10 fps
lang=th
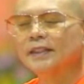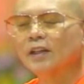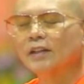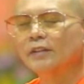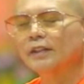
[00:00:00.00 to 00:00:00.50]
อย่าง
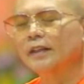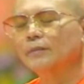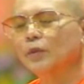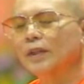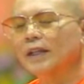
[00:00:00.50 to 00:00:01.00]
น้อยเรานึกถึ
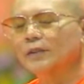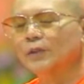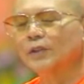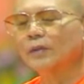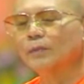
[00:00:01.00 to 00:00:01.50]
งบุญล่า
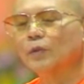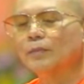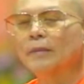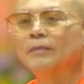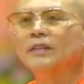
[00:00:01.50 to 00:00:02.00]
สุดก่อนบุ
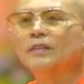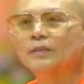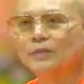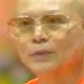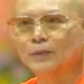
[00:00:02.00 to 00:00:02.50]
ญพับทิช
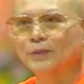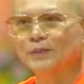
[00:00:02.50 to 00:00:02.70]
ชู่